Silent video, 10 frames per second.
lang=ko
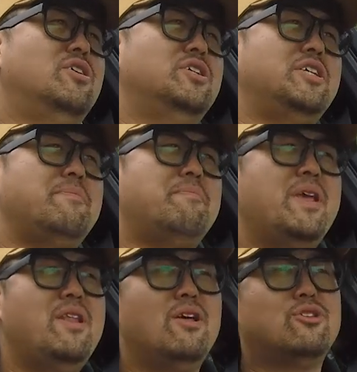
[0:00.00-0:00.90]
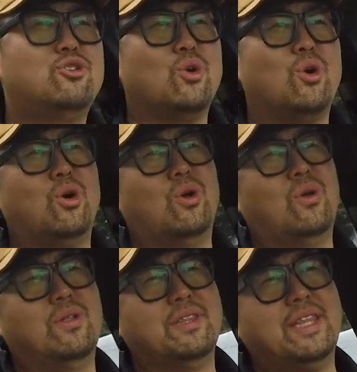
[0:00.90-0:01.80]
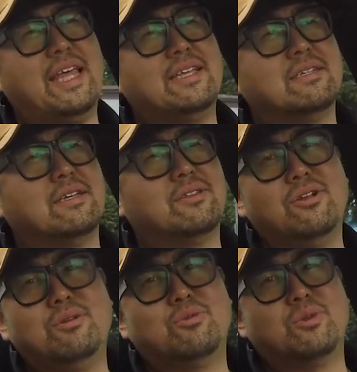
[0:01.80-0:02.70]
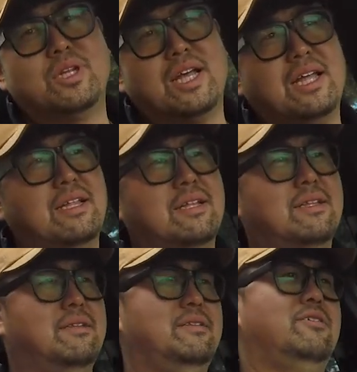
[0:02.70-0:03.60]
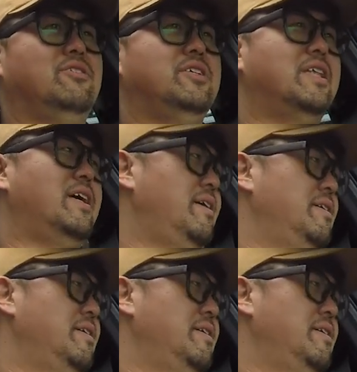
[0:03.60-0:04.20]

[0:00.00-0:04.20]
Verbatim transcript: C필러 쪽 내장재 떨림 소리가 느껴진다.